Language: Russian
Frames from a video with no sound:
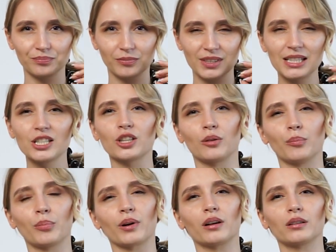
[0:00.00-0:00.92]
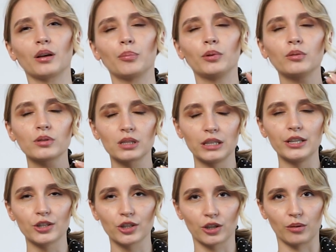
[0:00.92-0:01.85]
слишком про коноплю,
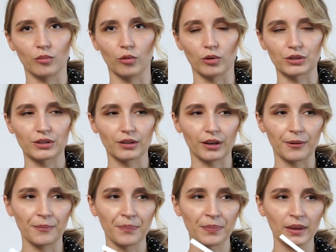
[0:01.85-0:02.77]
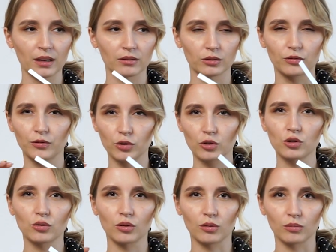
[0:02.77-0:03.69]
слишком острый. Вот все,
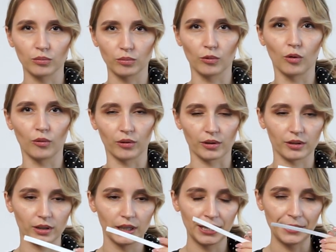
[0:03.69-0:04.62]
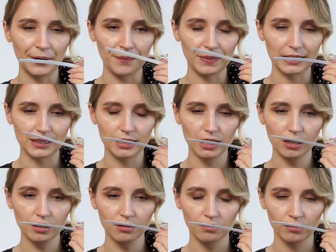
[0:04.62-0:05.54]
что over.
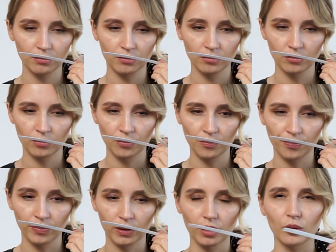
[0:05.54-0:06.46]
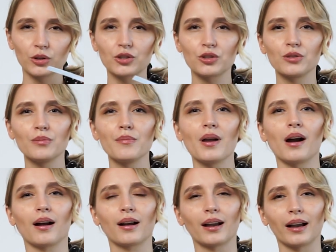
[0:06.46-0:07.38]
Здесь очень
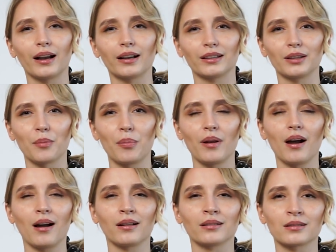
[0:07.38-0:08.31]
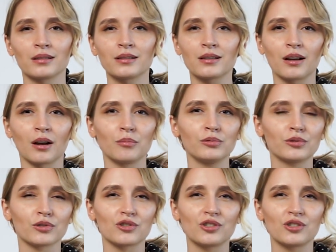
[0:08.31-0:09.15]
мягкая конопля, она, знаете, как будто